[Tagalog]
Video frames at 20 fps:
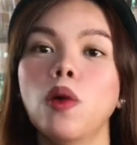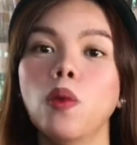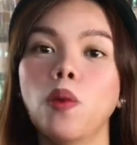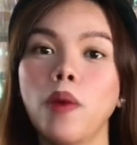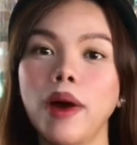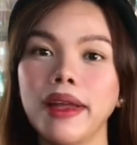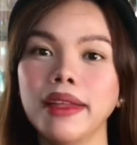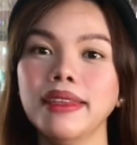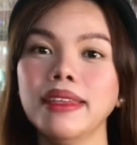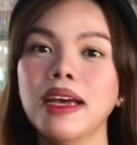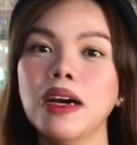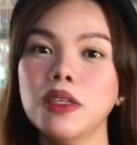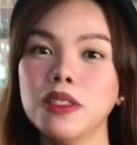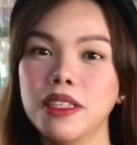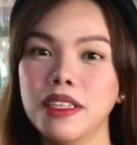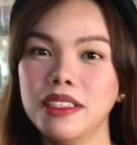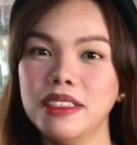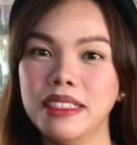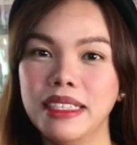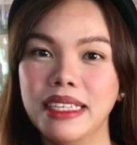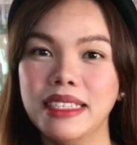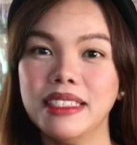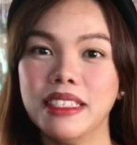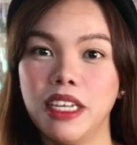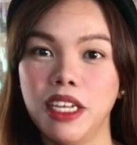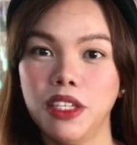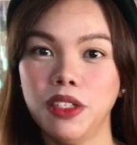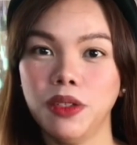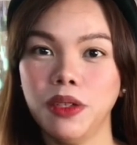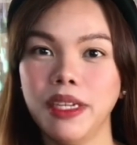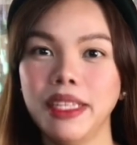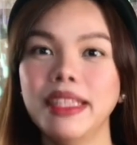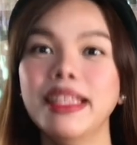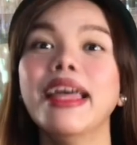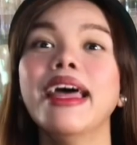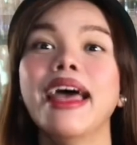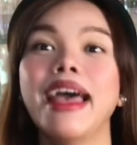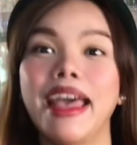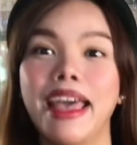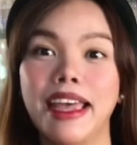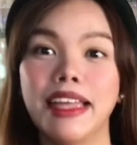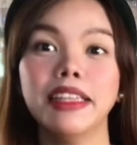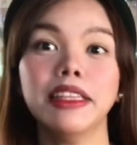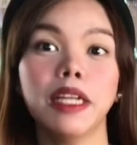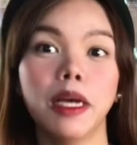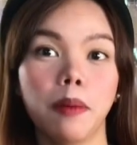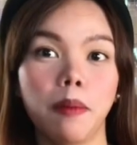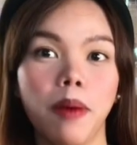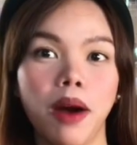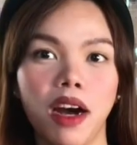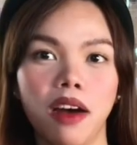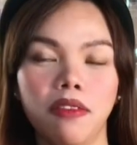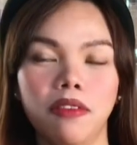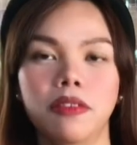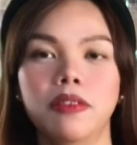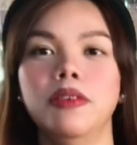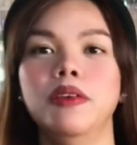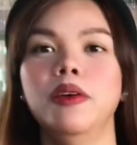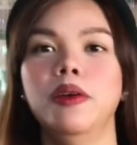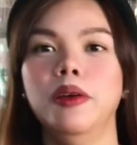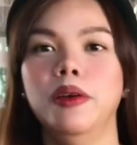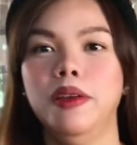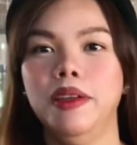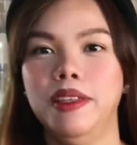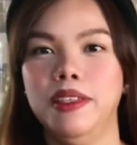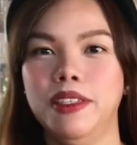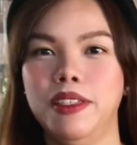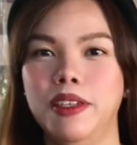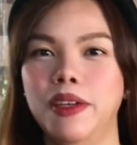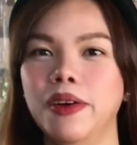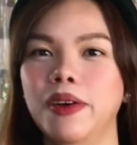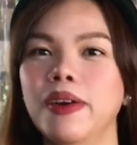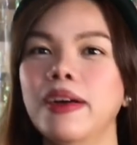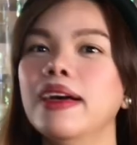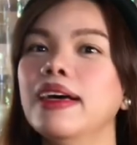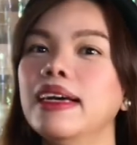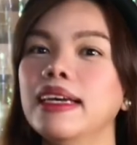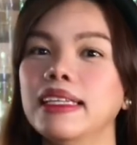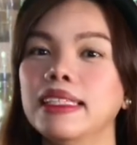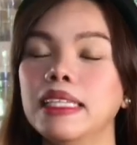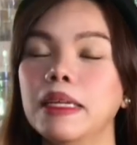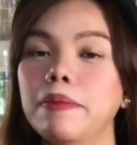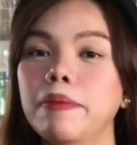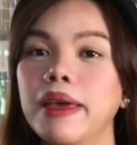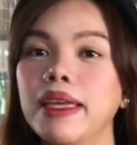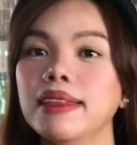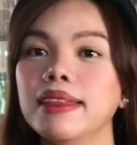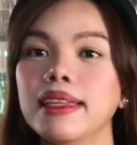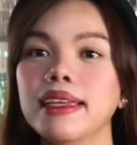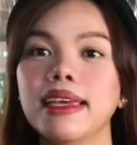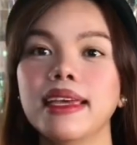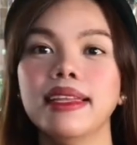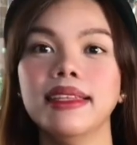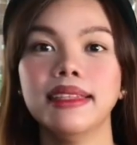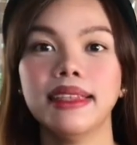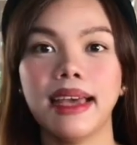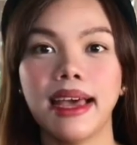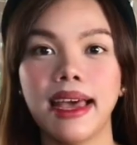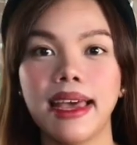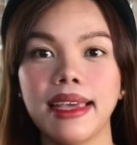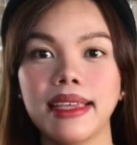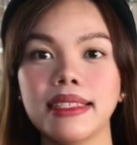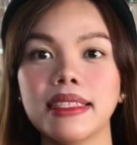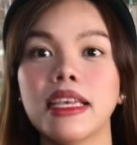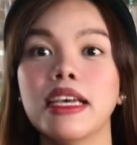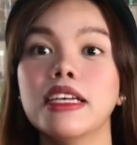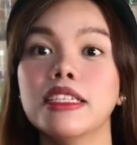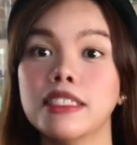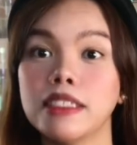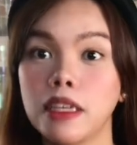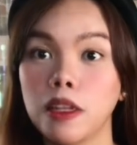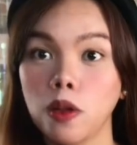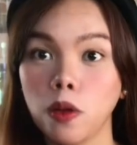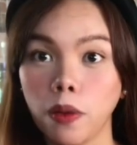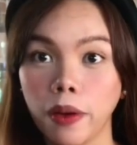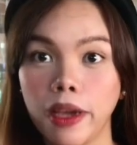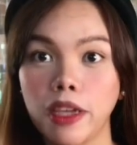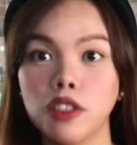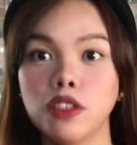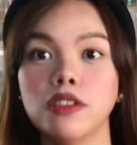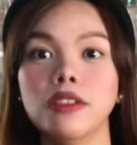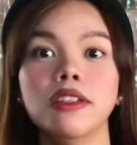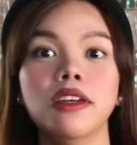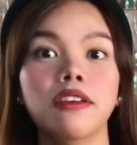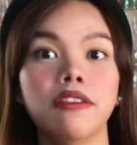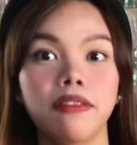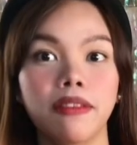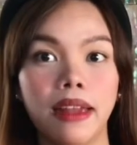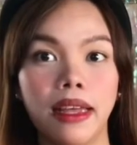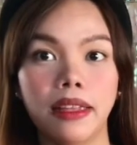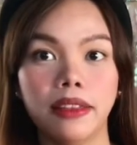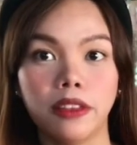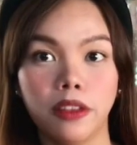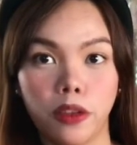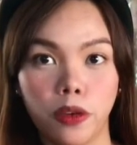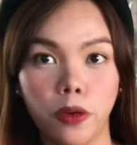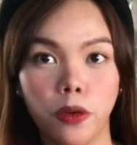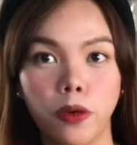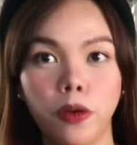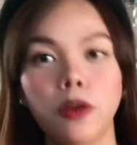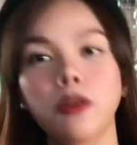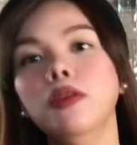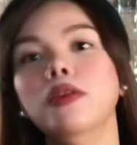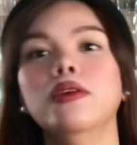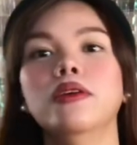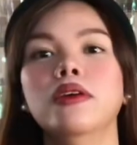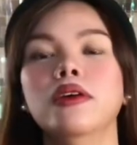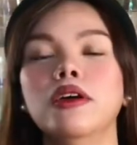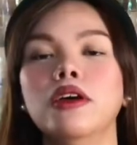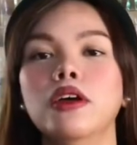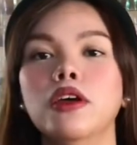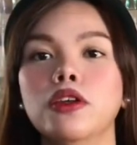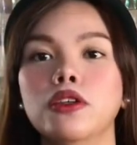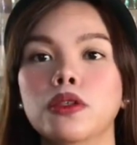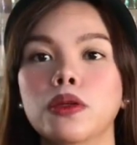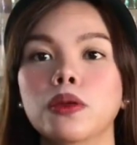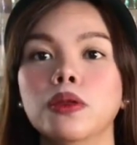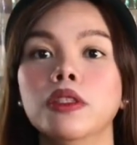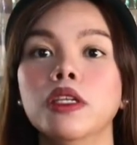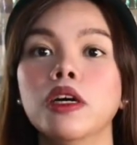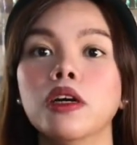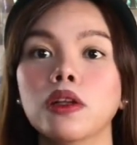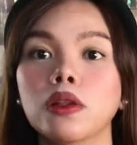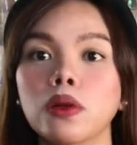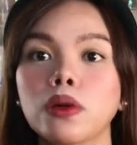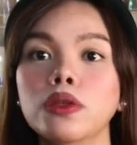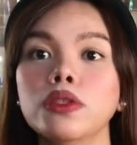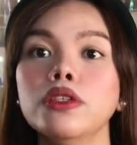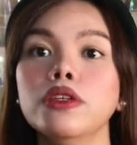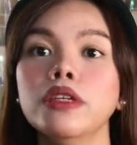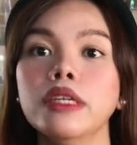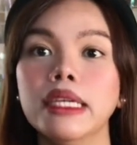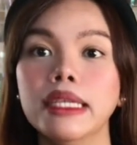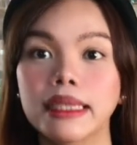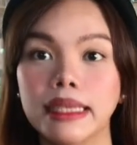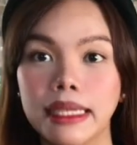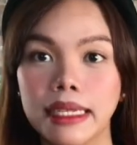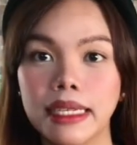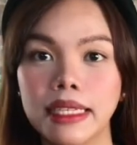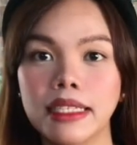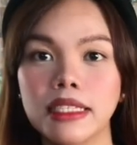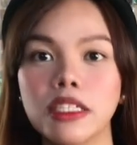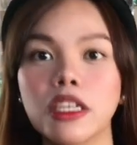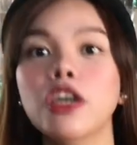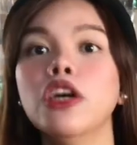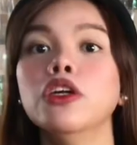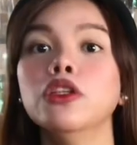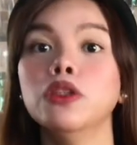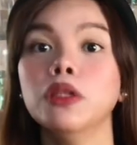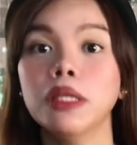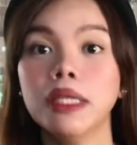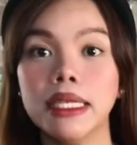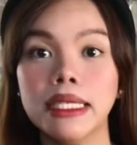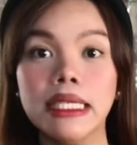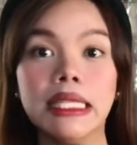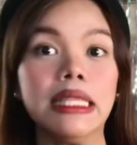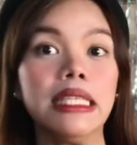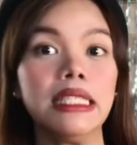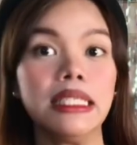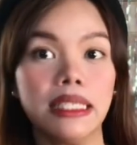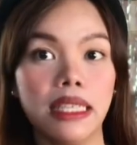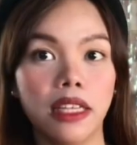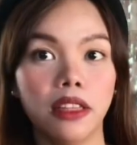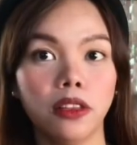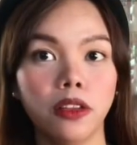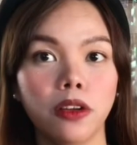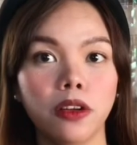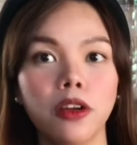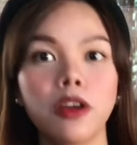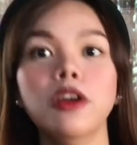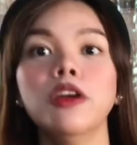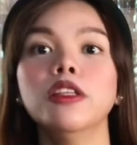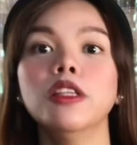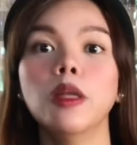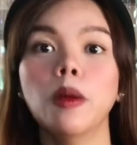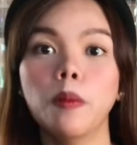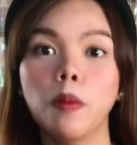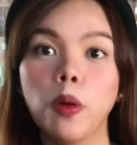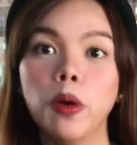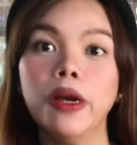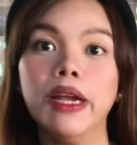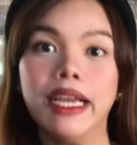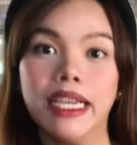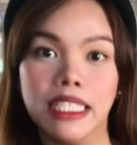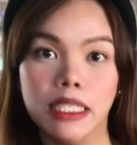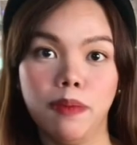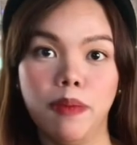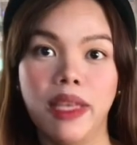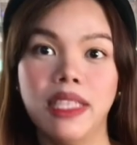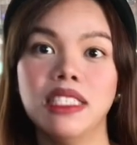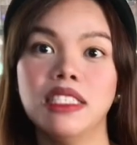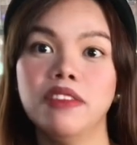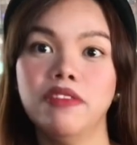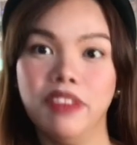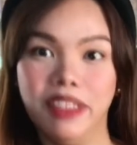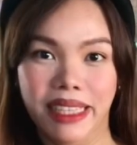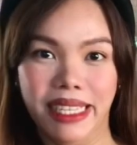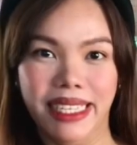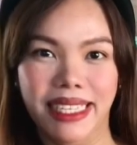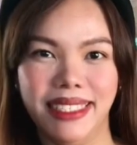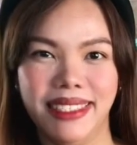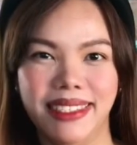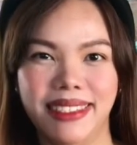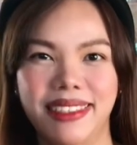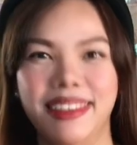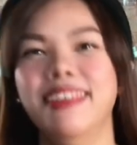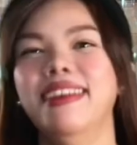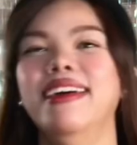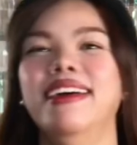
1,600 and above. So, Depende yan guys sa location ng flat nyo. So the closer it is to the city center, the more expensive it is.